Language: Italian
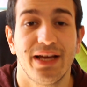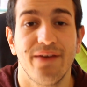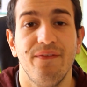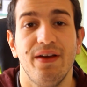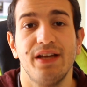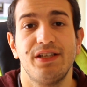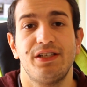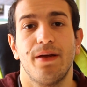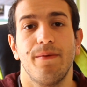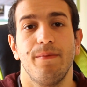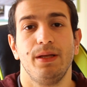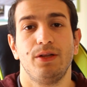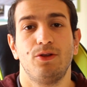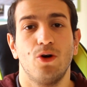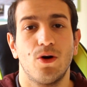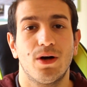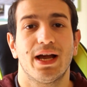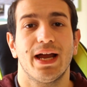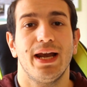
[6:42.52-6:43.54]
invece mi
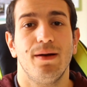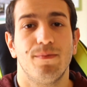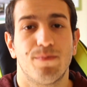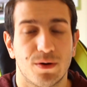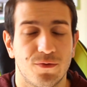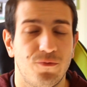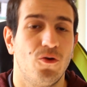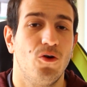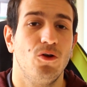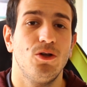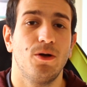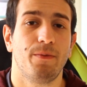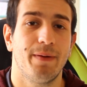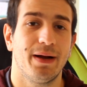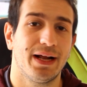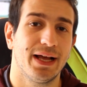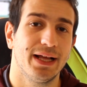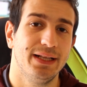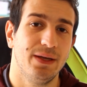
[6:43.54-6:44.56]
tocca nel profondo
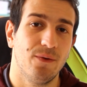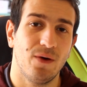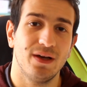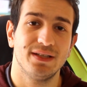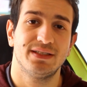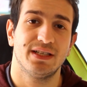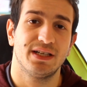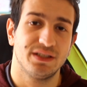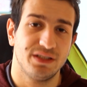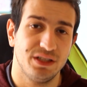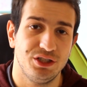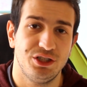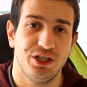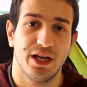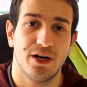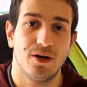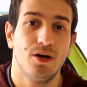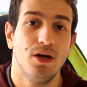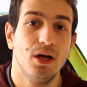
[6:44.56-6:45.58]
perché devo essere
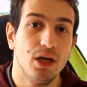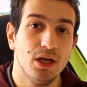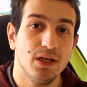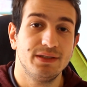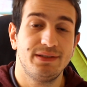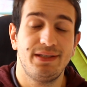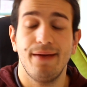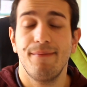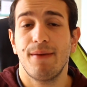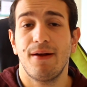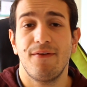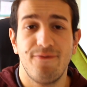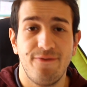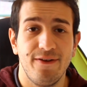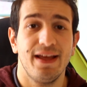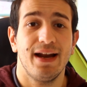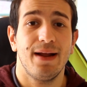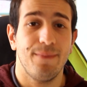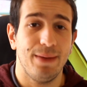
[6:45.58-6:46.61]
sincero, sembra
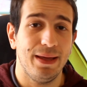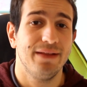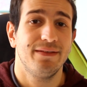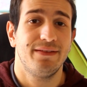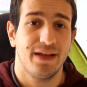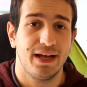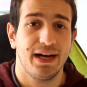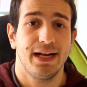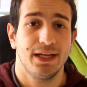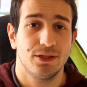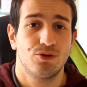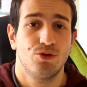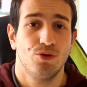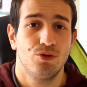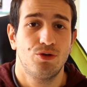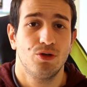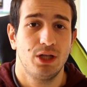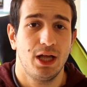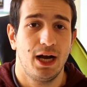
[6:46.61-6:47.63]
veramente il
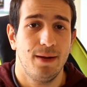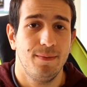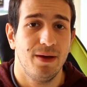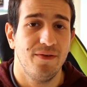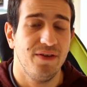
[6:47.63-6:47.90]
riassunto della mia